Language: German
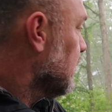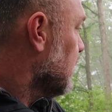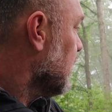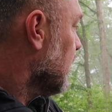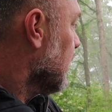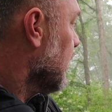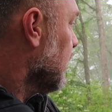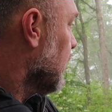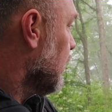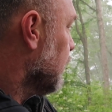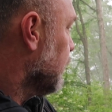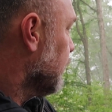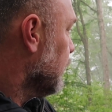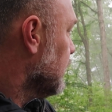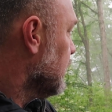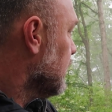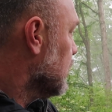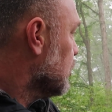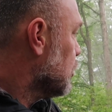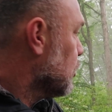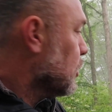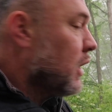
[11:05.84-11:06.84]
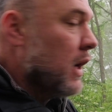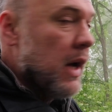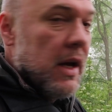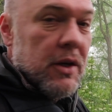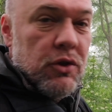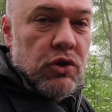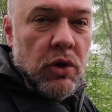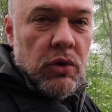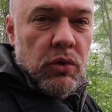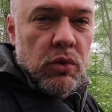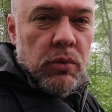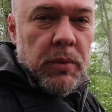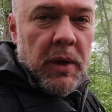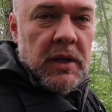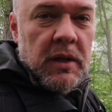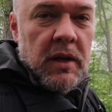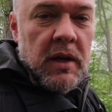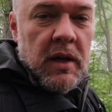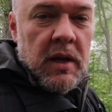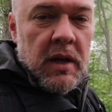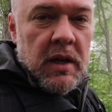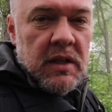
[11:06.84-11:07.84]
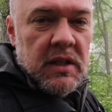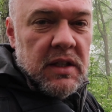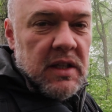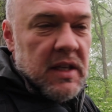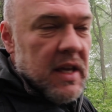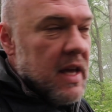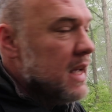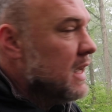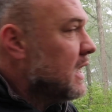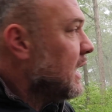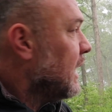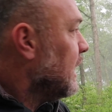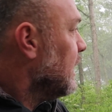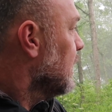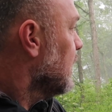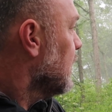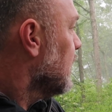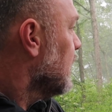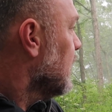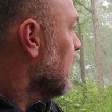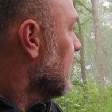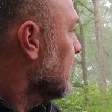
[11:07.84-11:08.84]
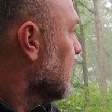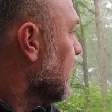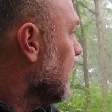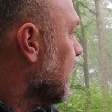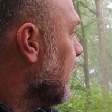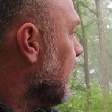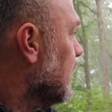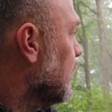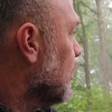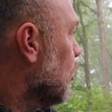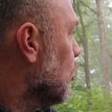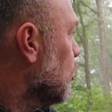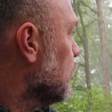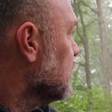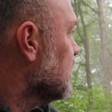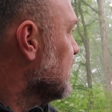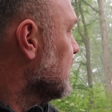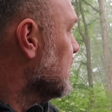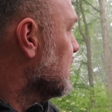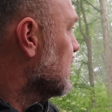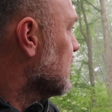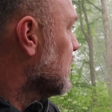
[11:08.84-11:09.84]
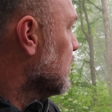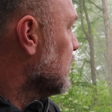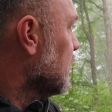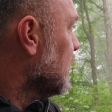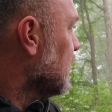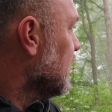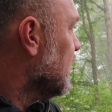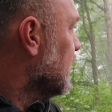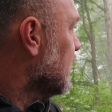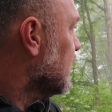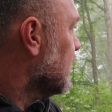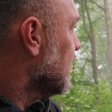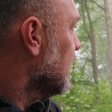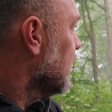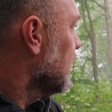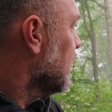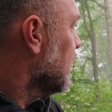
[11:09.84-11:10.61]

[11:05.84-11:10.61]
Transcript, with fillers: denn da kann ich von hier schön reinschauen, ob ein Jäger gerade oben sitzt oder nicht.